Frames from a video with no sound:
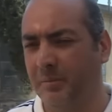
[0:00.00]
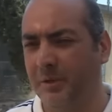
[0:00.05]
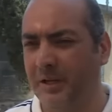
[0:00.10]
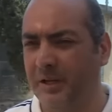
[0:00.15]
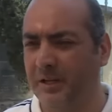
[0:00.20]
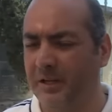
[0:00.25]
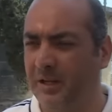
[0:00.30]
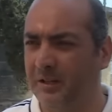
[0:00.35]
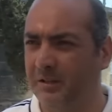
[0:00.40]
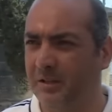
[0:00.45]
من
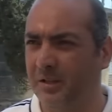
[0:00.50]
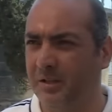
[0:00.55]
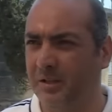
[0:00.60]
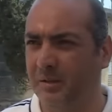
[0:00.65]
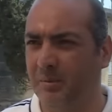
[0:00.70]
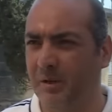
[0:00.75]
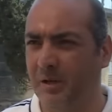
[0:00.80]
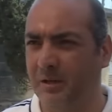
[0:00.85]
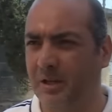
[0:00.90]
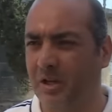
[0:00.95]
خلال
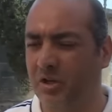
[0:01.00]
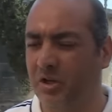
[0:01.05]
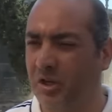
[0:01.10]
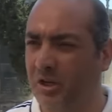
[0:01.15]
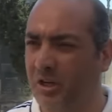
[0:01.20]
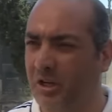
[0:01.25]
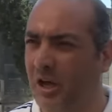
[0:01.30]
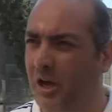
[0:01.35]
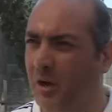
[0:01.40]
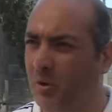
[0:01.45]
ترتيبها
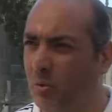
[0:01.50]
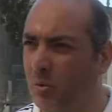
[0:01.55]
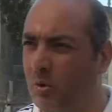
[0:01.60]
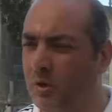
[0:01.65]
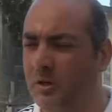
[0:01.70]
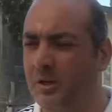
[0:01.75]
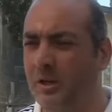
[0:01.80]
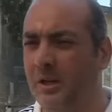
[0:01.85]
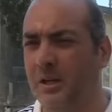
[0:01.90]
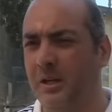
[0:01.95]
كشق
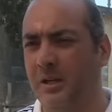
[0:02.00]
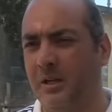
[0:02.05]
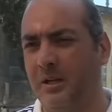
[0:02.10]
اول